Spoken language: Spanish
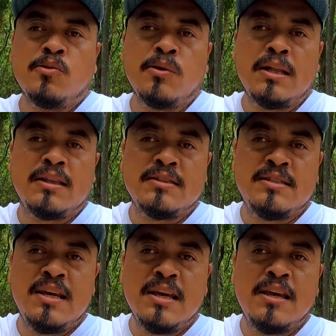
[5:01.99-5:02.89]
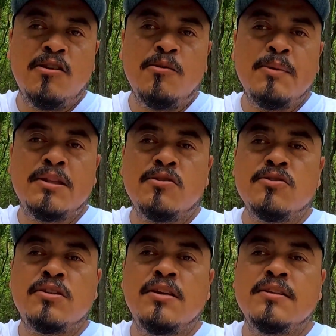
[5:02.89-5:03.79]
durante 100
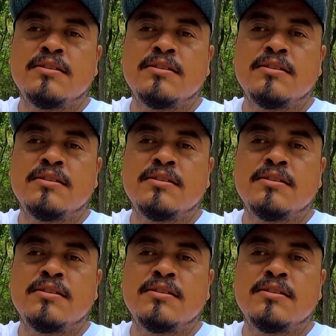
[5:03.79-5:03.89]
kilómetros